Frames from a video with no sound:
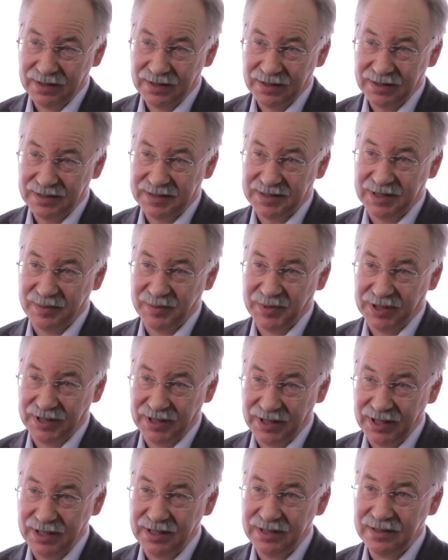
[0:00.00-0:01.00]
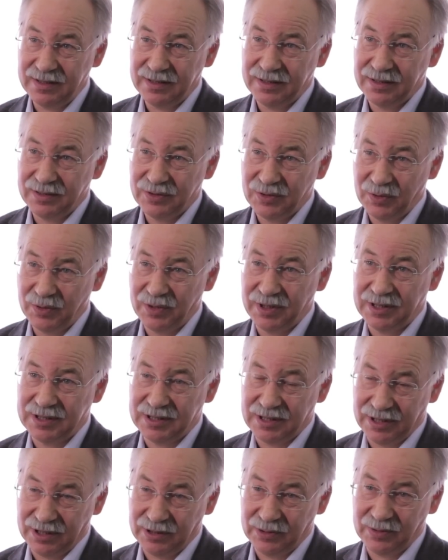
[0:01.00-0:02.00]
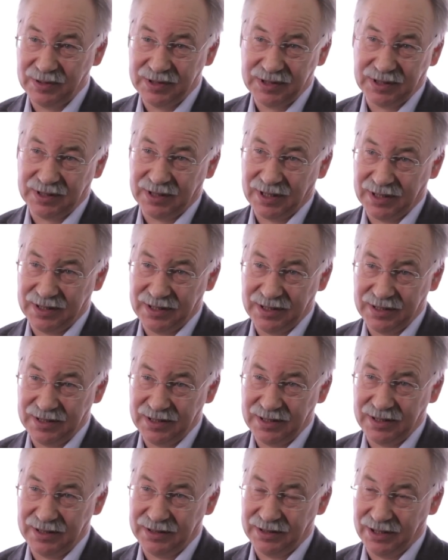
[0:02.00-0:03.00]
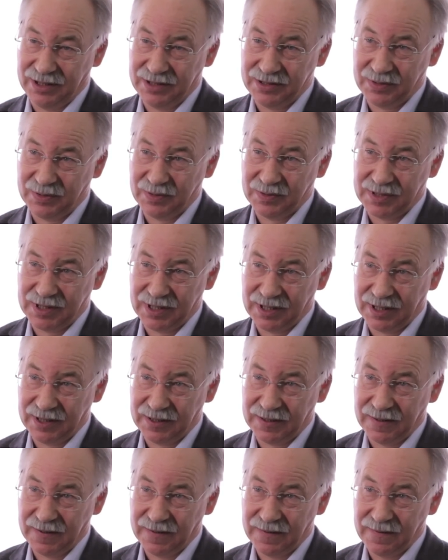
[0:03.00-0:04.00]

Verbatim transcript: Из симметрии теории следует сохранение электрического заряда.